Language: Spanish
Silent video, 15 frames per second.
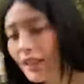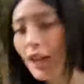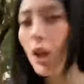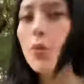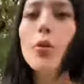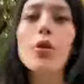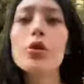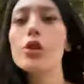han
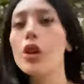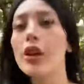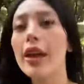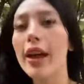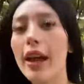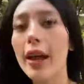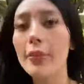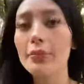platicado mucho
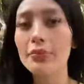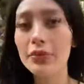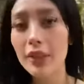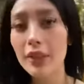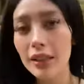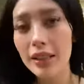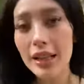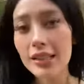de,
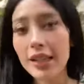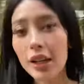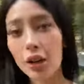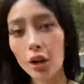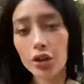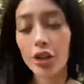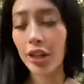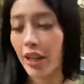este
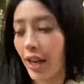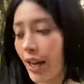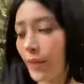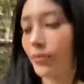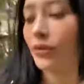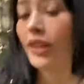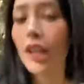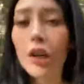coche
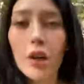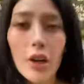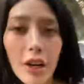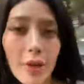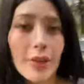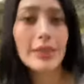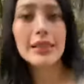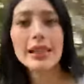que, que
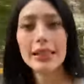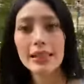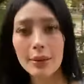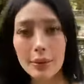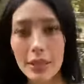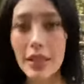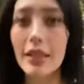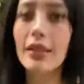corre
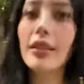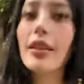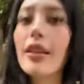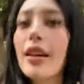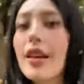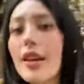bastante bien,